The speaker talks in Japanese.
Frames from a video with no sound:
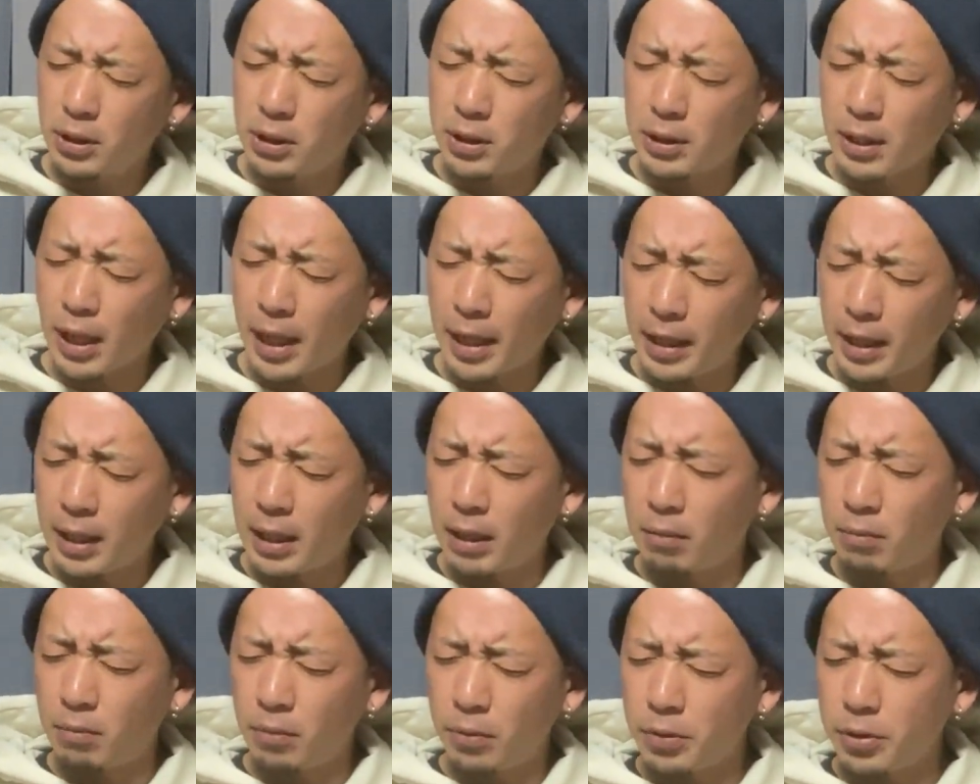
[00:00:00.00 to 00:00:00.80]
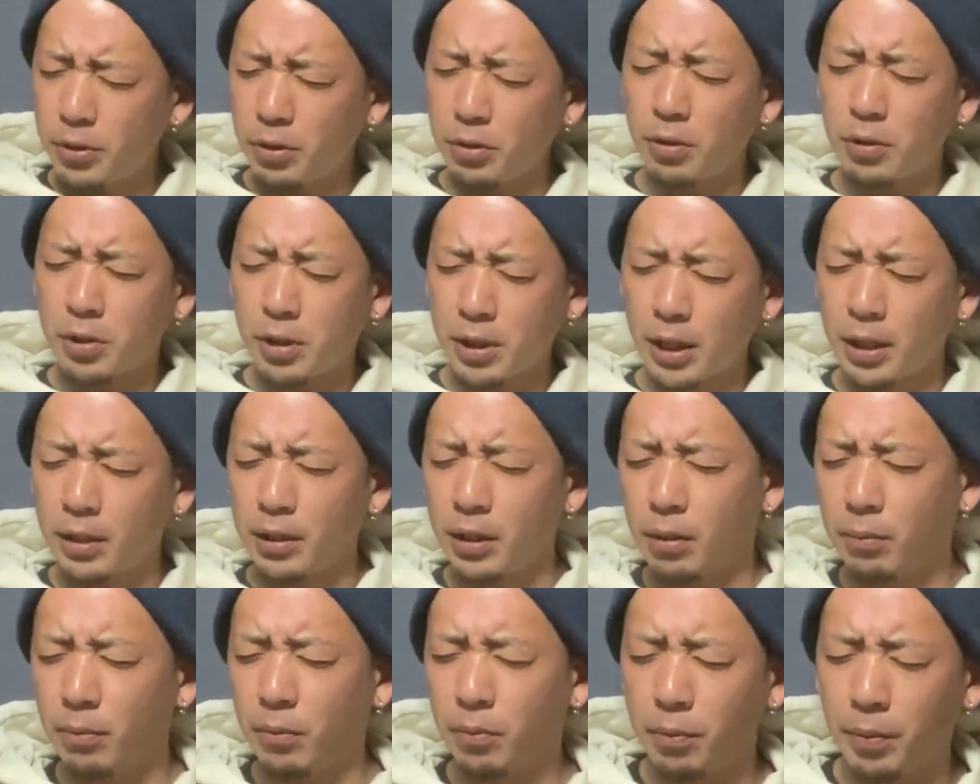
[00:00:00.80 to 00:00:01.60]
体感もうちょっと近く
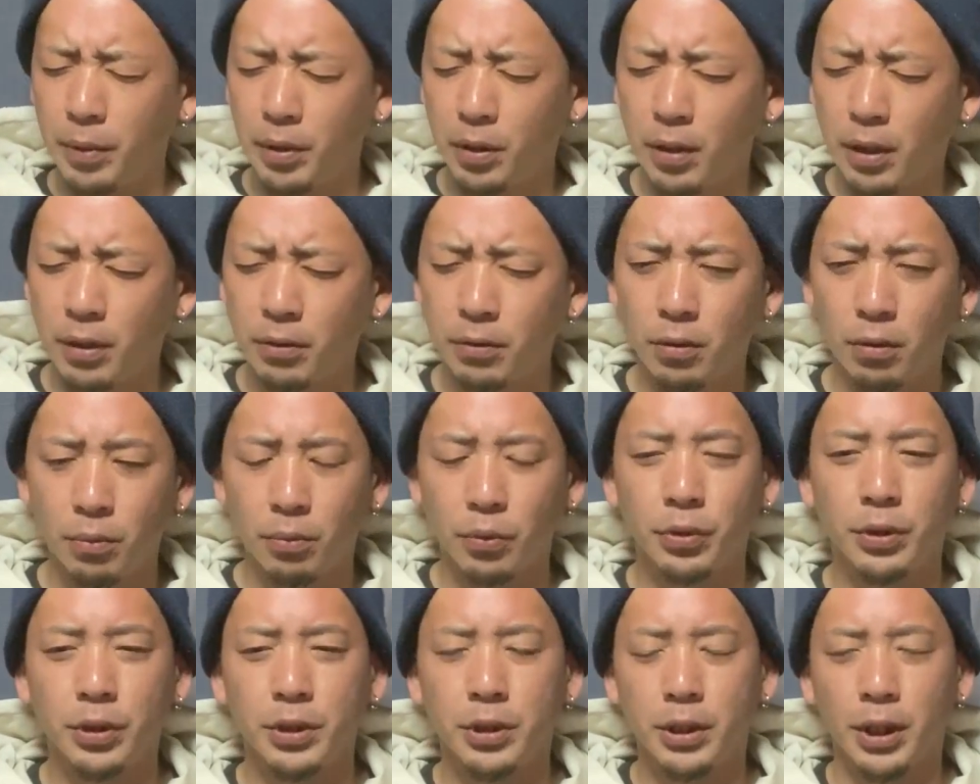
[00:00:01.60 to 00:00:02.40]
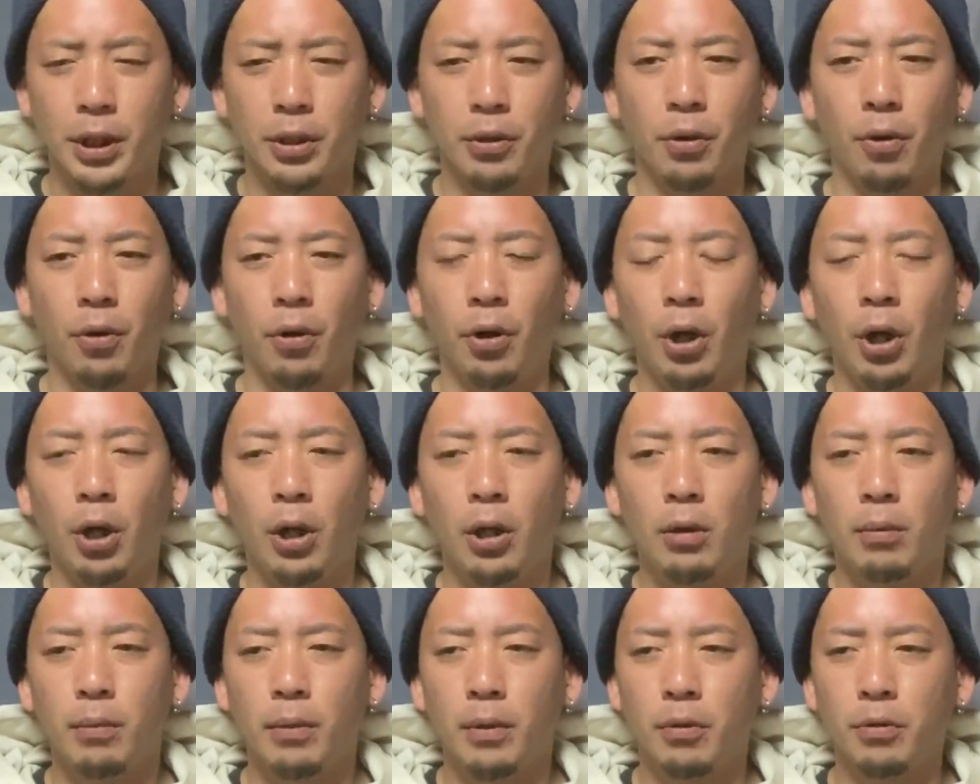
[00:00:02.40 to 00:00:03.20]
でもピント合うと思うんですけど、
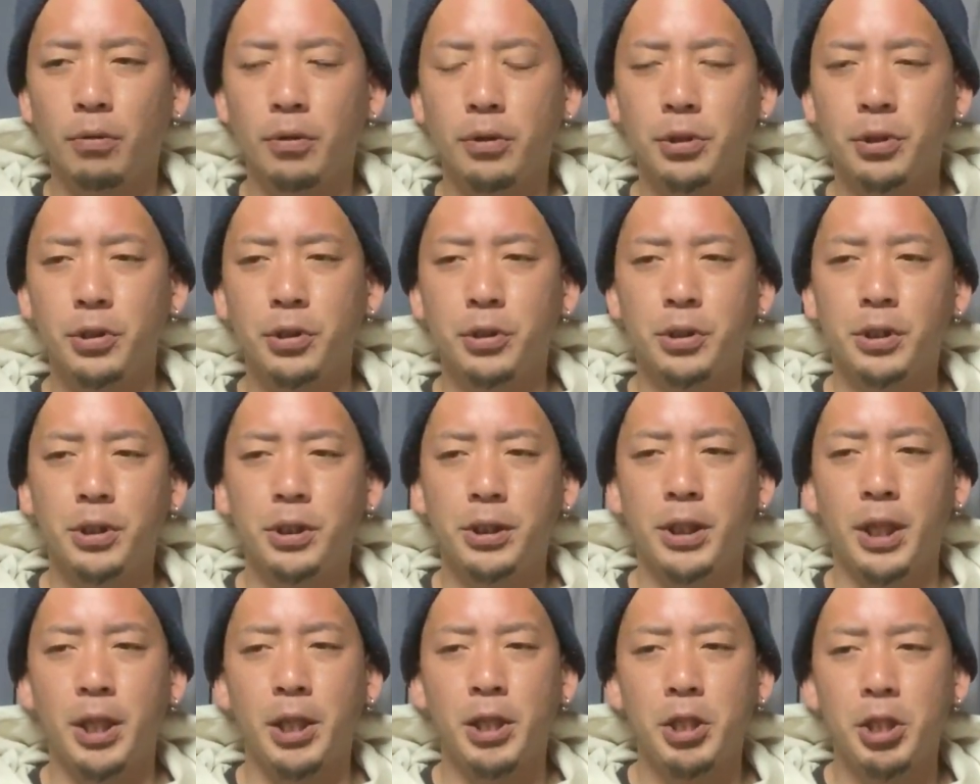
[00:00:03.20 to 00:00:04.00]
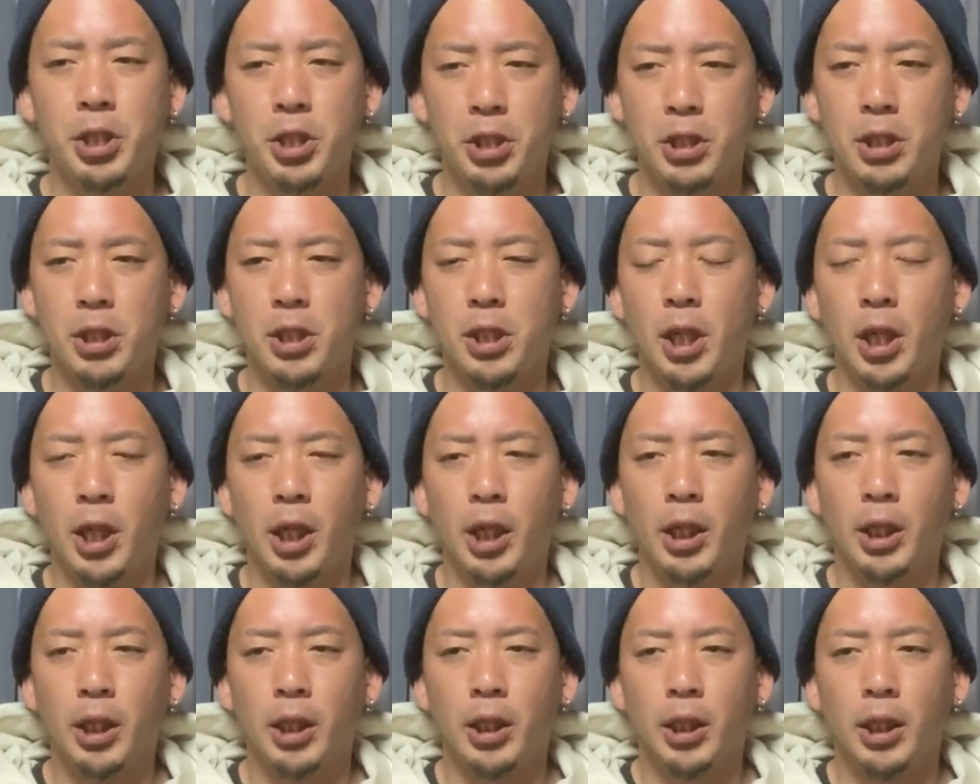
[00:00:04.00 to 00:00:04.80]
まあ、60センチ
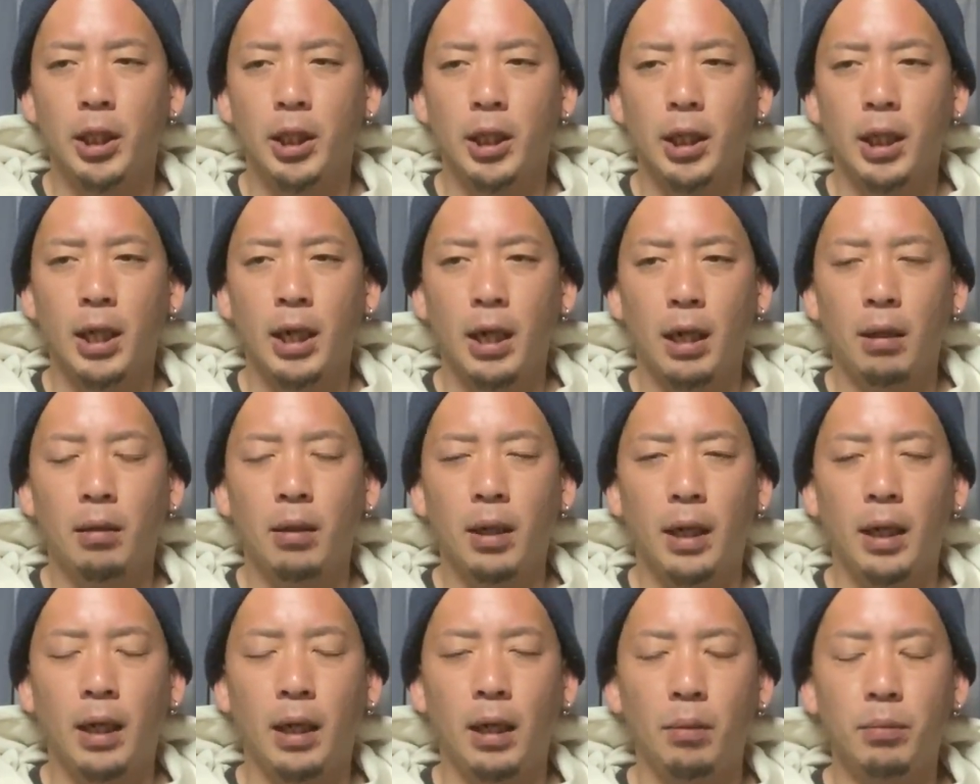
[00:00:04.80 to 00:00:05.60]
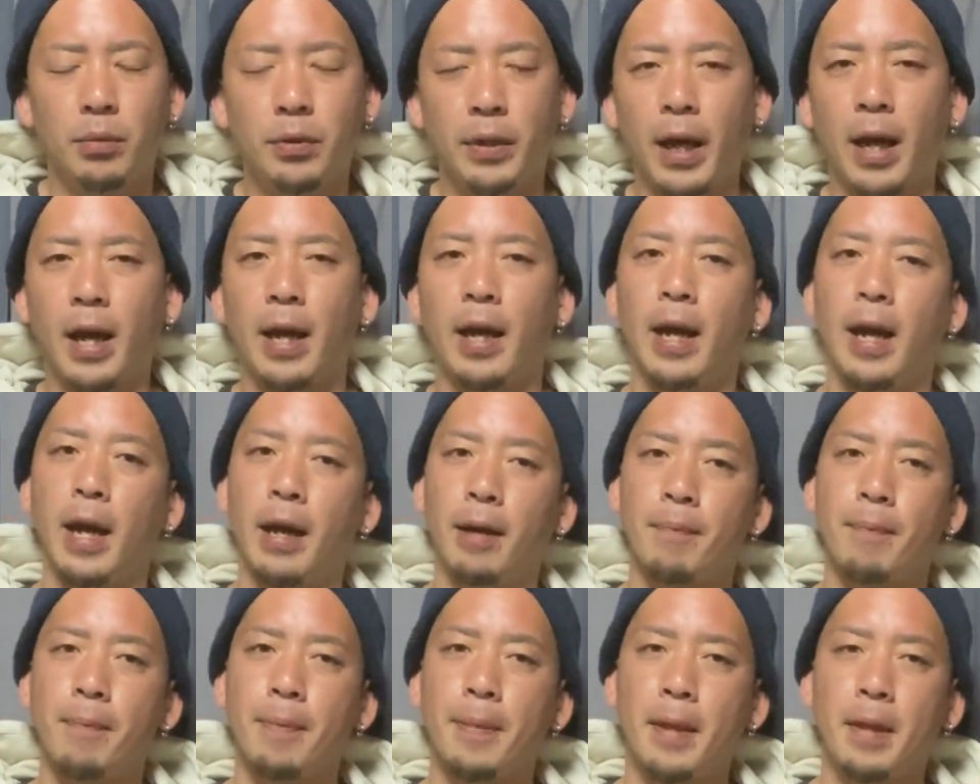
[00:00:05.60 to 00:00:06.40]
から、えー、無限円っ
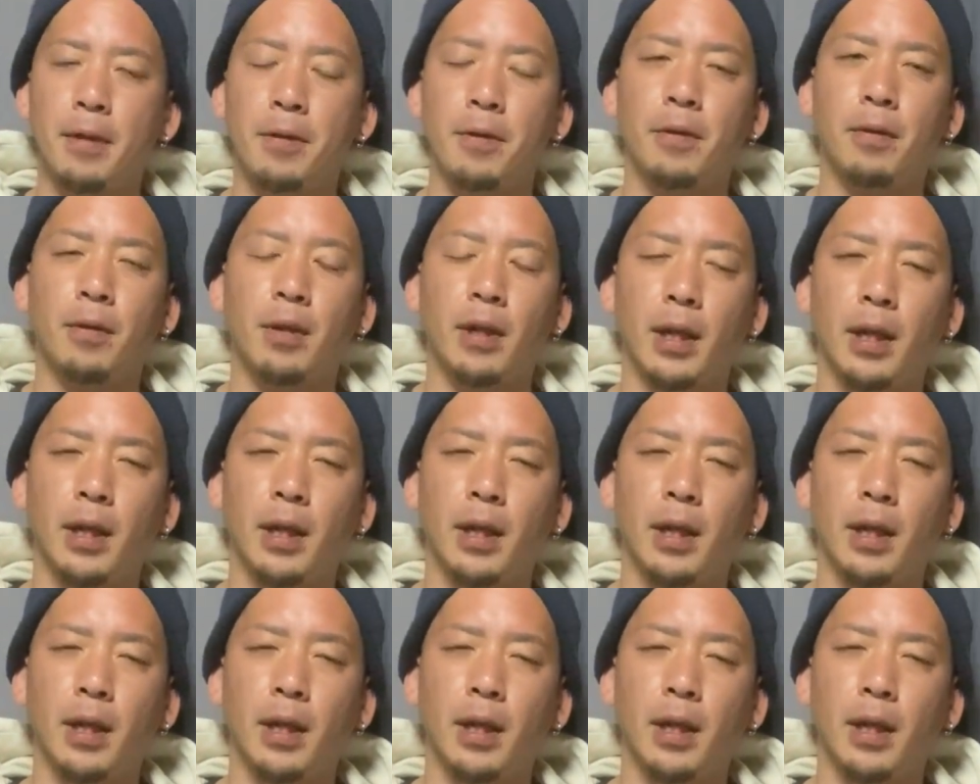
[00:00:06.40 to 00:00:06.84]
ていうような